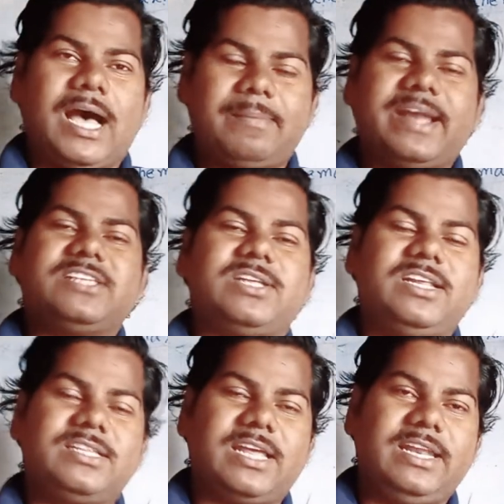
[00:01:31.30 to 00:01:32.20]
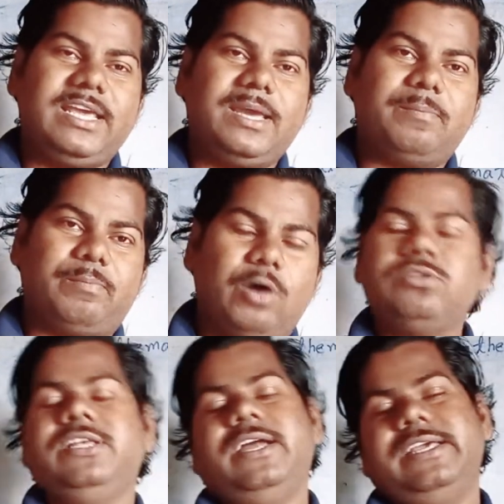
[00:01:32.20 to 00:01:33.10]
हमारे शरीर के लिए
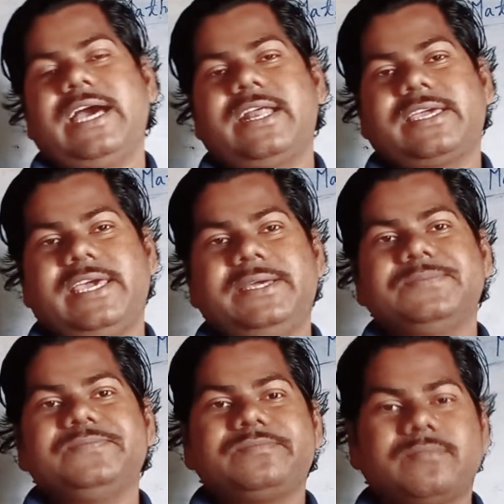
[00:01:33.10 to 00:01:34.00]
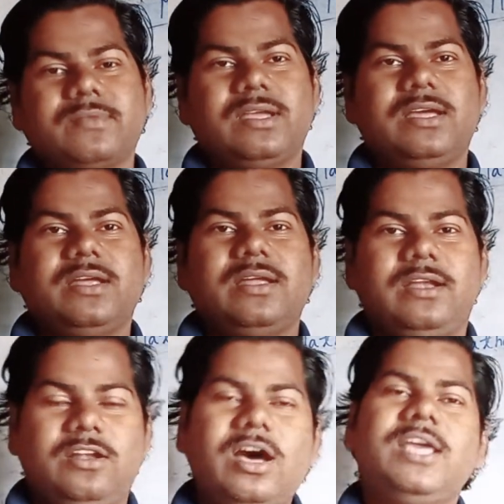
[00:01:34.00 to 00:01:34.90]
बहुत ही हानिकारक है
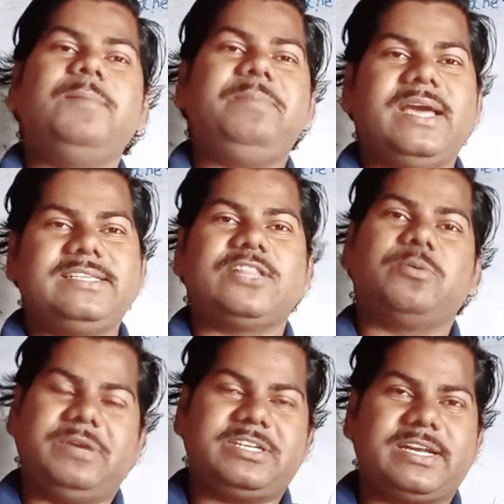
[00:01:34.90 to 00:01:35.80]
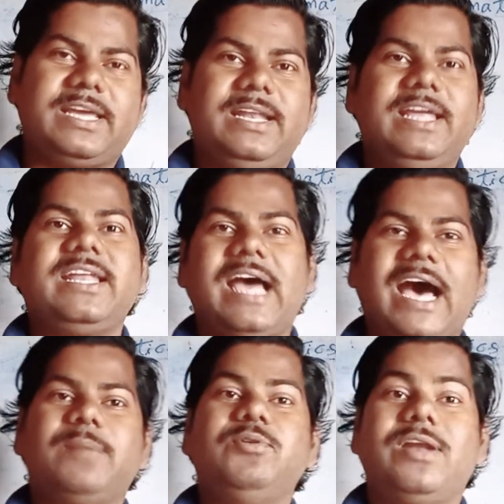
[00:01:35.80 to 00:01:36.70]
न ही पिया जाए तो बेटर है लेकिन
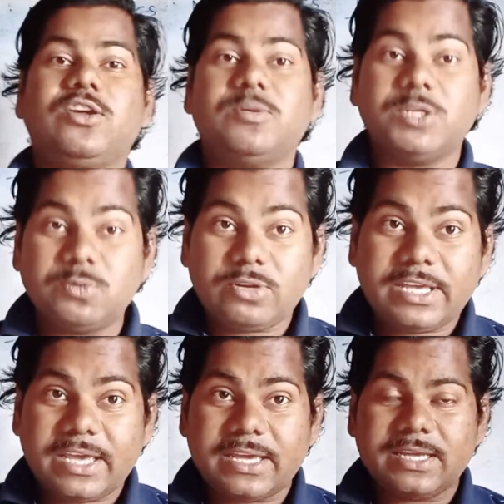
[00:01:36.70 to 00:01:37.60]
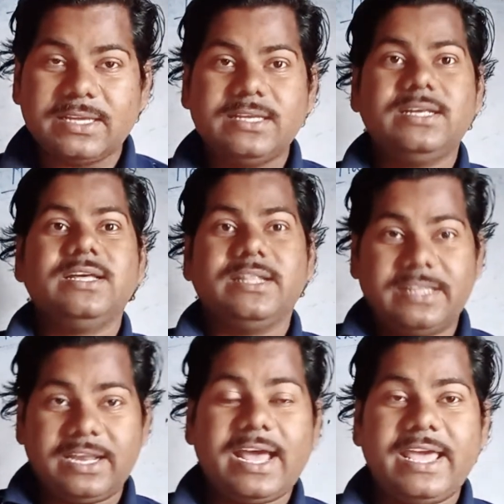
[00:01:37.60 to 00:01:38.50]
आर्मी वाले को तो मजबूरी है
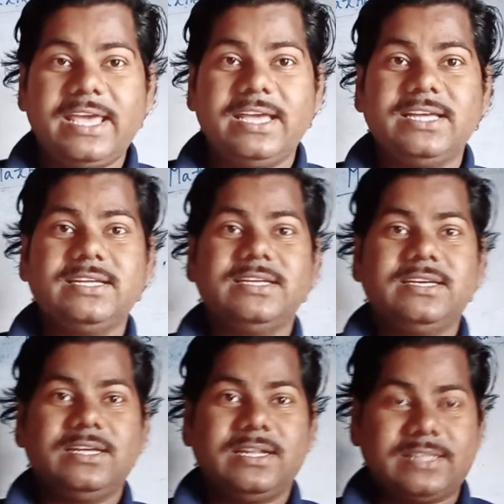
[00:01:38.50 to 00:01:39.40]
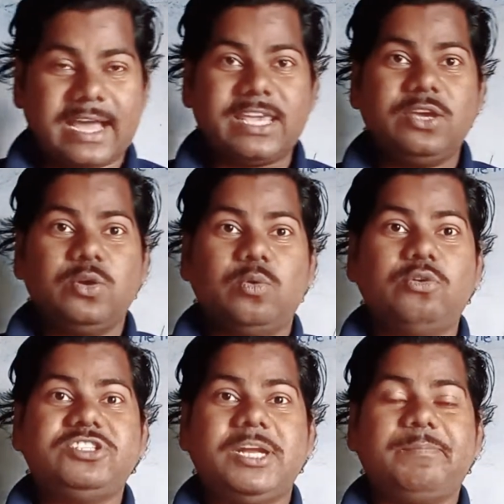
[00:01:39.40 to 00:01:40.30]
देना है ताकि
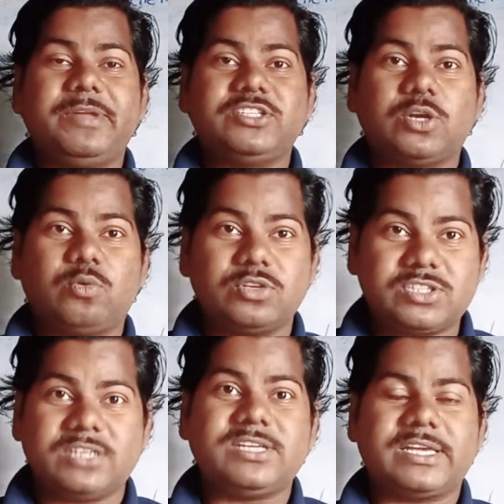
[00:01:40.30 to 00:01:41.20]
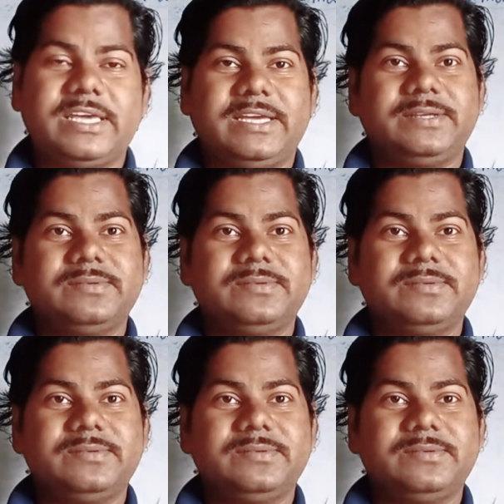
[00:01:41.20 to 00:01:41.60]
उस टेम्परेचर को सह सके